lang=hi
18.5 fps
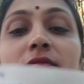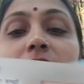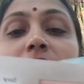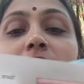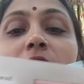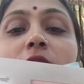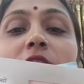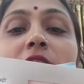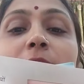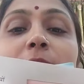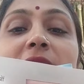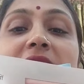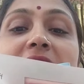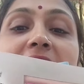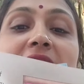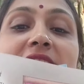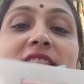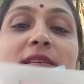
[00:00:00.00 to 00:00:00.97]
देखो ये
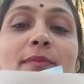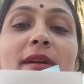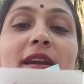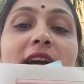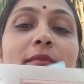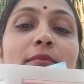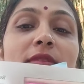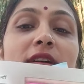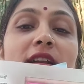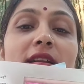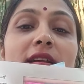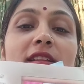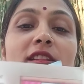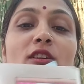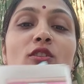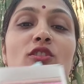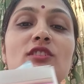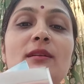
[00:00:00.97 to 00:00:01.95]
बच्चे कैसे प्रणाम कर रहे हैं
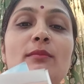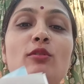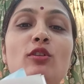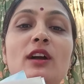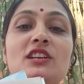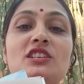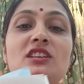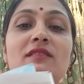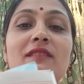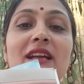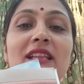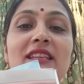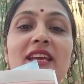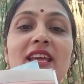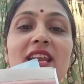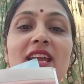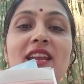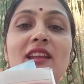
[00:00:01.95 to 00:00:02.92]
देखो सब लोग आशीर्वाद
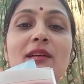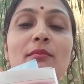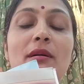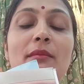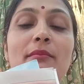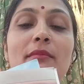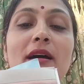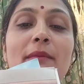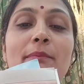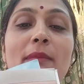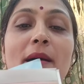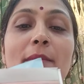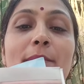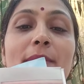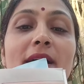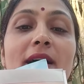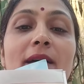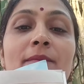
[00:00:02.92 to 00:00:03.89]
दे रहे हैं ना मम्मा
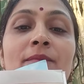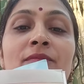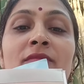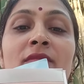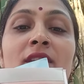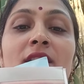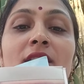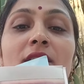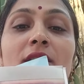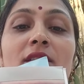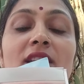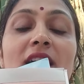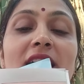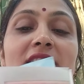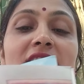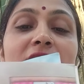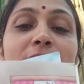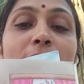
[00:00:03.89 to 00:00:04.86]
पापा
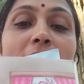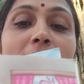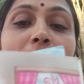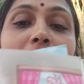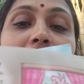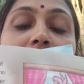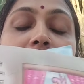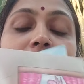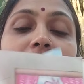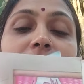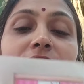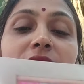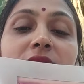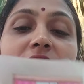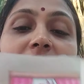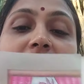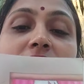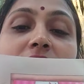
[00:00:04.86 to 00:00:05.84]
दादी बाबा
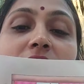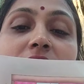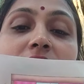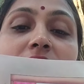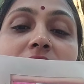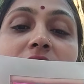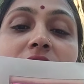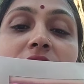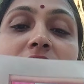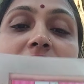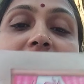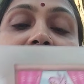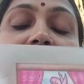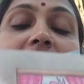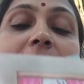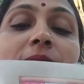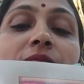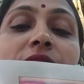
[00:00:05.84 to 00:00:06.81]
ठीक है